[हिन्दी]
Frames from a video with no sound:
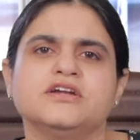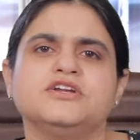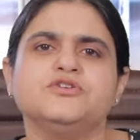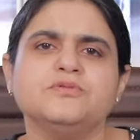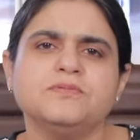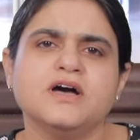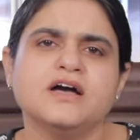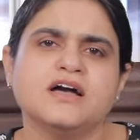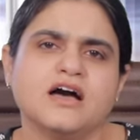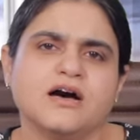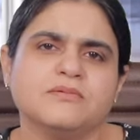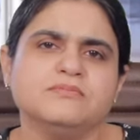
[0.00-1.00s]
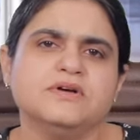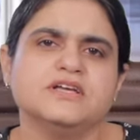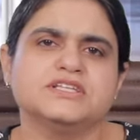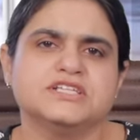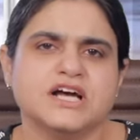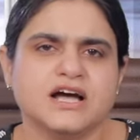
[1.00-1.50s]
ट्यूब का काम
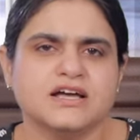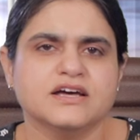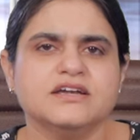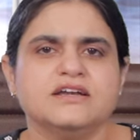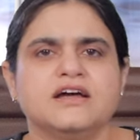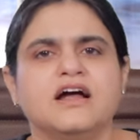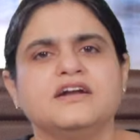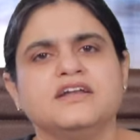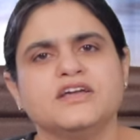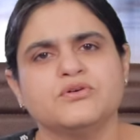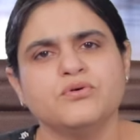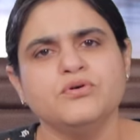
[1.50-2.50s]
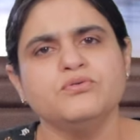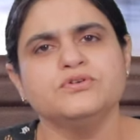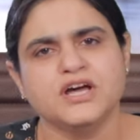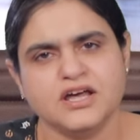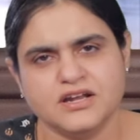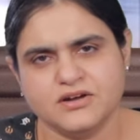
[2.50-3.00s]
जाकर अंडे को
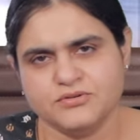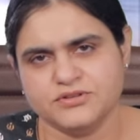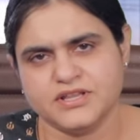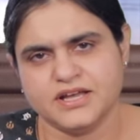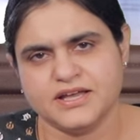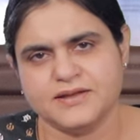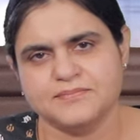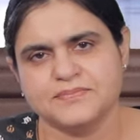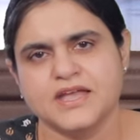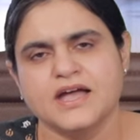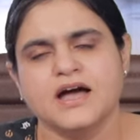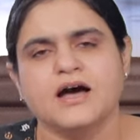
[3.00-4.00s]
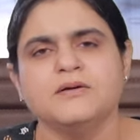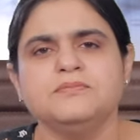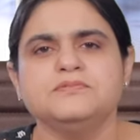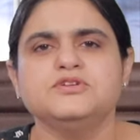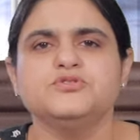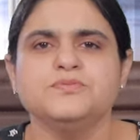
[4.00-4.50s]
उठाना होता है
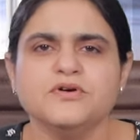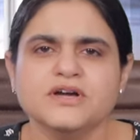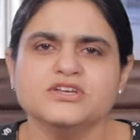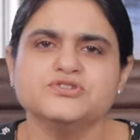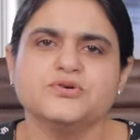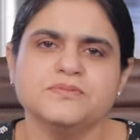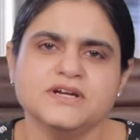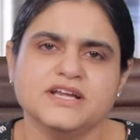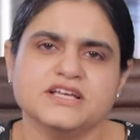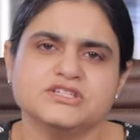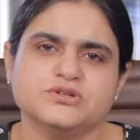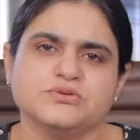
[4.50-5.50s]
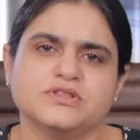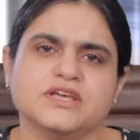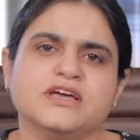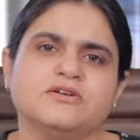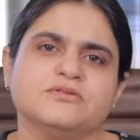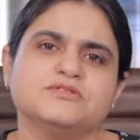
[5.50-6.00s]
अब ट्यूबों के जो भी टेस्ट होते
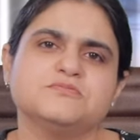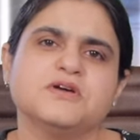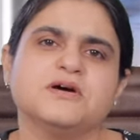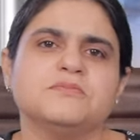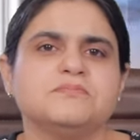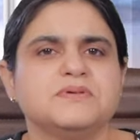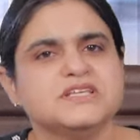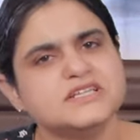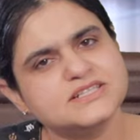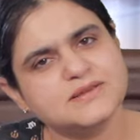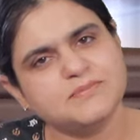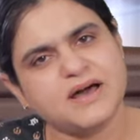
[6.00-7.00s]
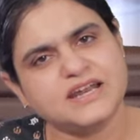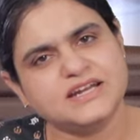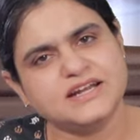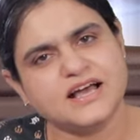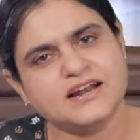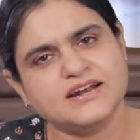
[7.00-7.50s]
हैं उसमें हम पीछे से पानी
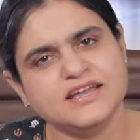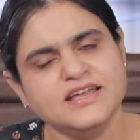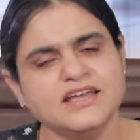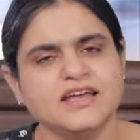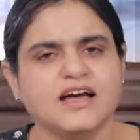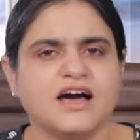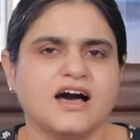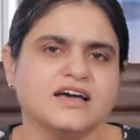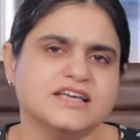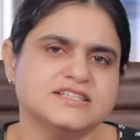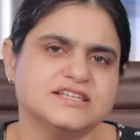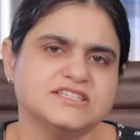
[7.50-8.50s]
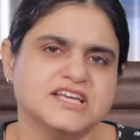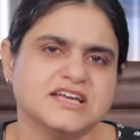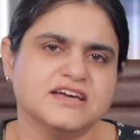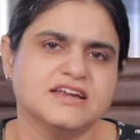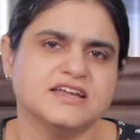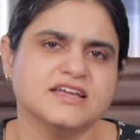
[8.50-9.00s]
डाल रहे हैं आगे से चेक
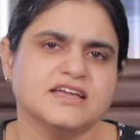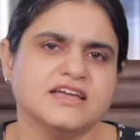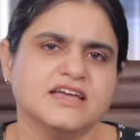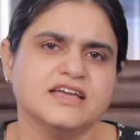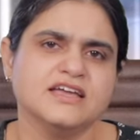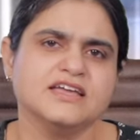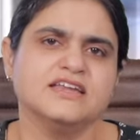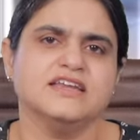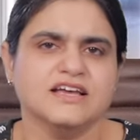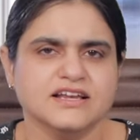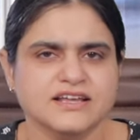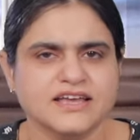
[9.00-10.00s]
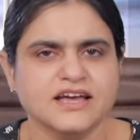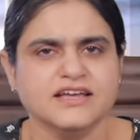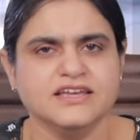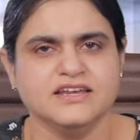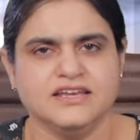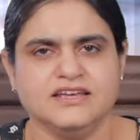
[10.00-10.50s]
कर रहे हैं कि निकल गया
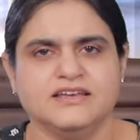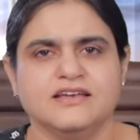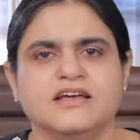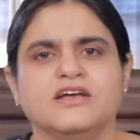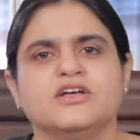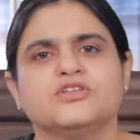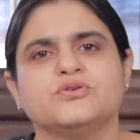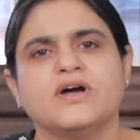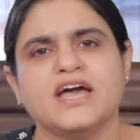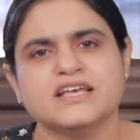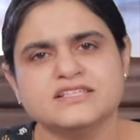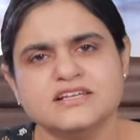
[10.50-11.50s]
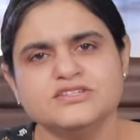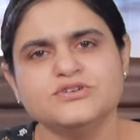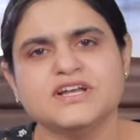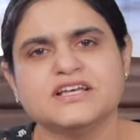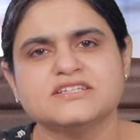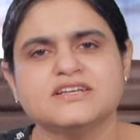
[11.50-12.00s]
कि नहीं तो ऐसा जो
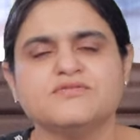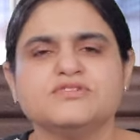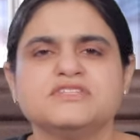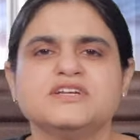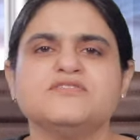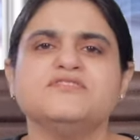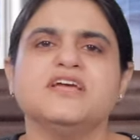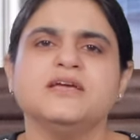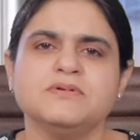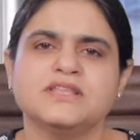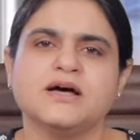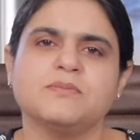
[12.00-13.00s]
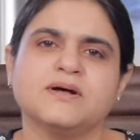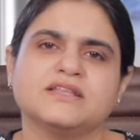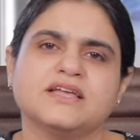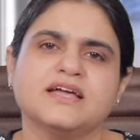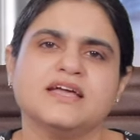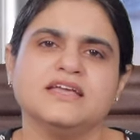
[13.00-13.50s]
टेस्ट है वो सिर्फ यही बता
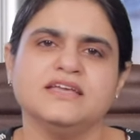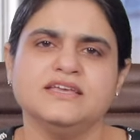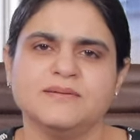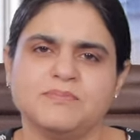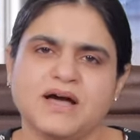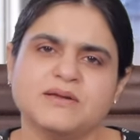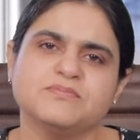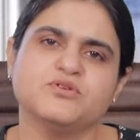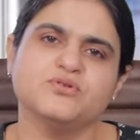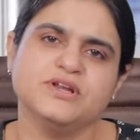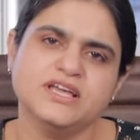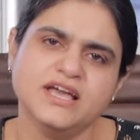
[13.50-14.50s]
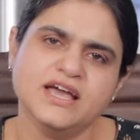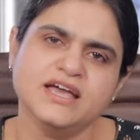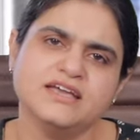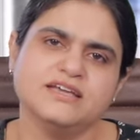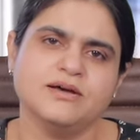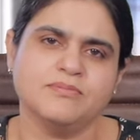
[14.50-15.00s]
पाता है कि ये पाइप खुली है
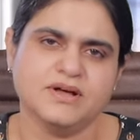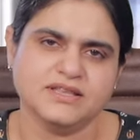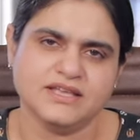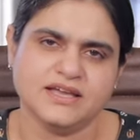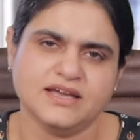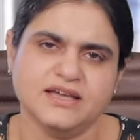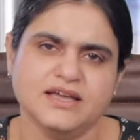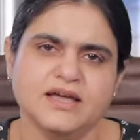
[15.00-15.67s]
या बंद है